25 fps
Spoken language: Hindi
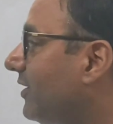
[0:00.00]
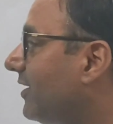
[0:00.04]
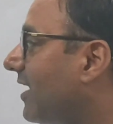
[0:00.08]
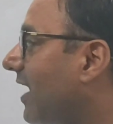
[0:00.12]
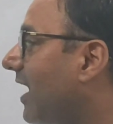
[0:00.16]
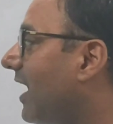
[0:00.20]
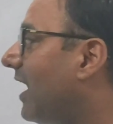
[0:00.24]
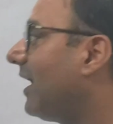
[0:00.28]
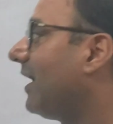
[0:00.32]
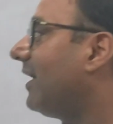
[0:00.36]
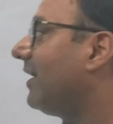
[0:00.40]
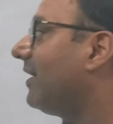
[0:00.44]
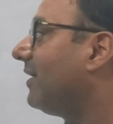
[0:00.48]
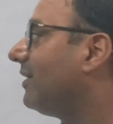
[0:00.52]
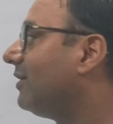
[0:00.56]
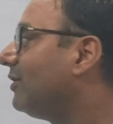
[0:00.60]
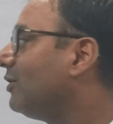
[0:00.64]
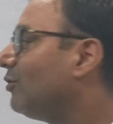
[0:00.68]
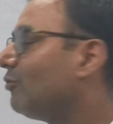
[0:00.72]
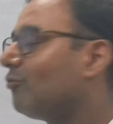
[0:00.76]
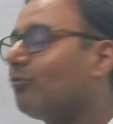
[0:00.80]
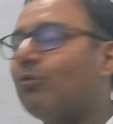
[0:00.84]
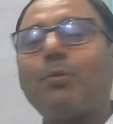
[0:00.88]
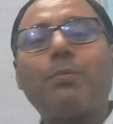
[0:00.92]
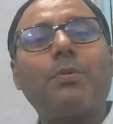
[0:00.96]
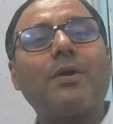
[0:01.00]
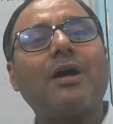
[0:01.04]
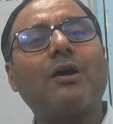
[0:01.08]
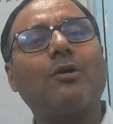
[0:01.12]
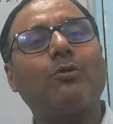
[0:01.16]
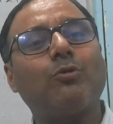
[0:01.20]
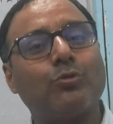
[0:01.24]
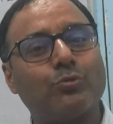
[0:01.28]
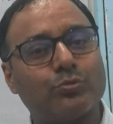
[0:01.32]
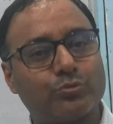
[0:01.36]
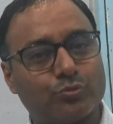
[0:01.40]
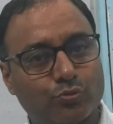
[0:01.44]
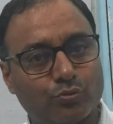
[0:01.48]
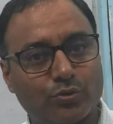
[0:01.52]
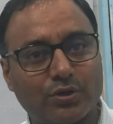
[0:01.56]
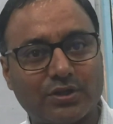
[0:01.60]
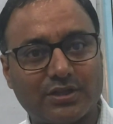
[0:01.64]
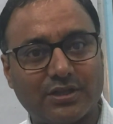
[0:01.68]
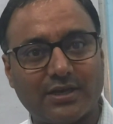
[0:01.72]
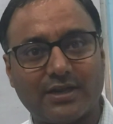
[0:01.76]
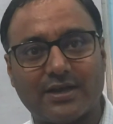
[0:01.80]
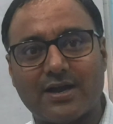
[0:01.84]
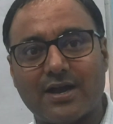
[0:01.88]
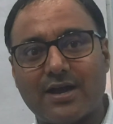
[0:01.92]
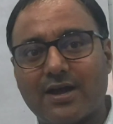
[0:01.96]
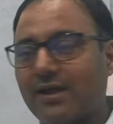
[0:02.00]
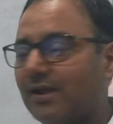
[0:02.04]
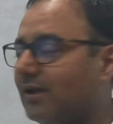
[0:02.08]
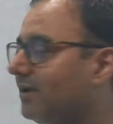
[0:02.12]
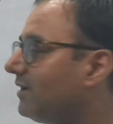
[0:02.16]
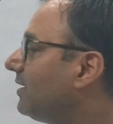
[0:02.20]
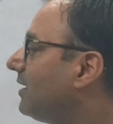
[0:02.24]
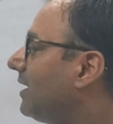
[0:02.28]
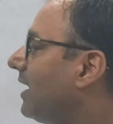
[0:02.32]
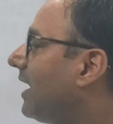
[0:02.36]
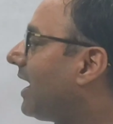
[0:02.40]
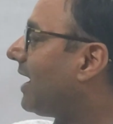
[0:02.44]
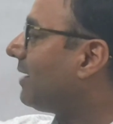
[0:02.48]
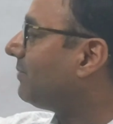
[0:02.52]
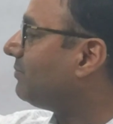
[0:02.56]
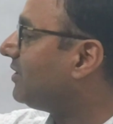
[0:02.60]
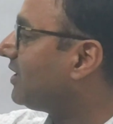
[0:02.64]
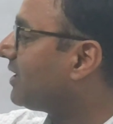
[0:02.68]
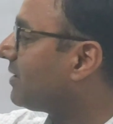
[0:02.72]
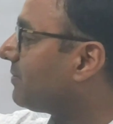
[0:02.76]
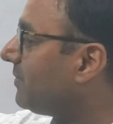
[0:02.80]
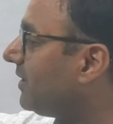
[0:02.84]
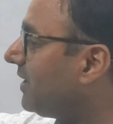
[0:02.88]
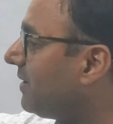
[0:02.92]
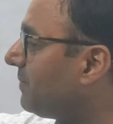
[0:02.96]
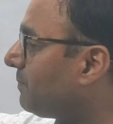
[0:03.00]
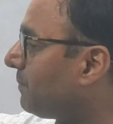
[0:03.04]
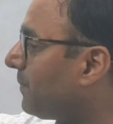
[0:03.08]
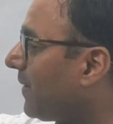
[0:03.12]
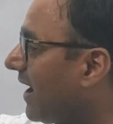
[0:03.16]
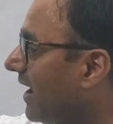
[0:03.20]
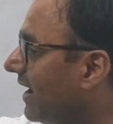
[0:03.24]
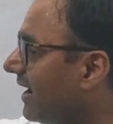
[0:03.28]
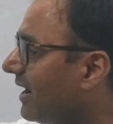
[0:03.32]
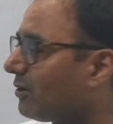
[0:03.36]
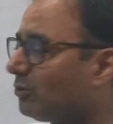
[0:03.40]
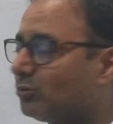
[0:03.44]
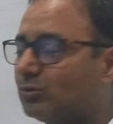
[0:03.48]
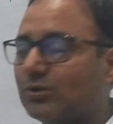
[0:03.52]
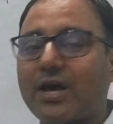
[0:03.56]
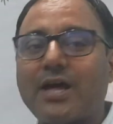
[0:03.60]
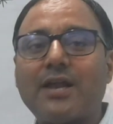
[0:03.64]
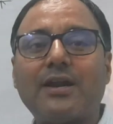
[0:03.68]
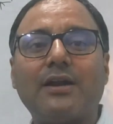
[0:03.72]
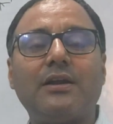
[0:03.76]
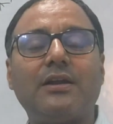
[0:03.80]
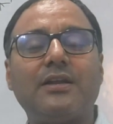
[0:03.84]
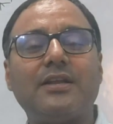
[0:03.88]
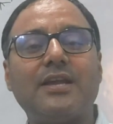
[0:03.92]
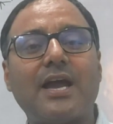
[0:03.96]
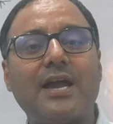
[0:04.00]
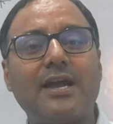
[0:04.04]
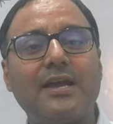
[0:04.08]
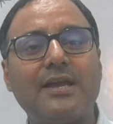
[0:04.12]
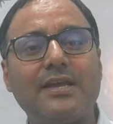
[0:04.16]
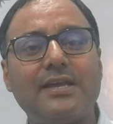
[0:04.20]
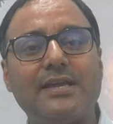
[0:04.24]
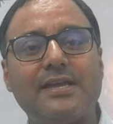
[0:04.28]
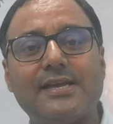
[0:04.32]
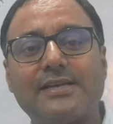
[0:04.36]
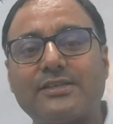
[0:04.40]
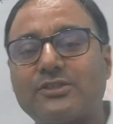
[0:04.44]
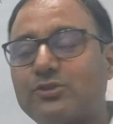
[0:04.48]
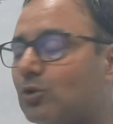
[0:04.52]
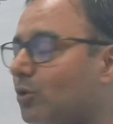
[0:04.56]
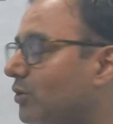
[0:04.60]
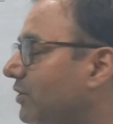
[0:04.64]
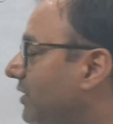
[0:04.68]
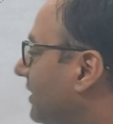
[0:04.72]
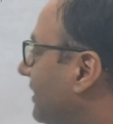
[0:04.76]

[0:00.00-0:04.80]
लिखा है वो बड़ा खूबसूरत लिखा है अब देखिए मैंने पहला उदाहरण लिया है एक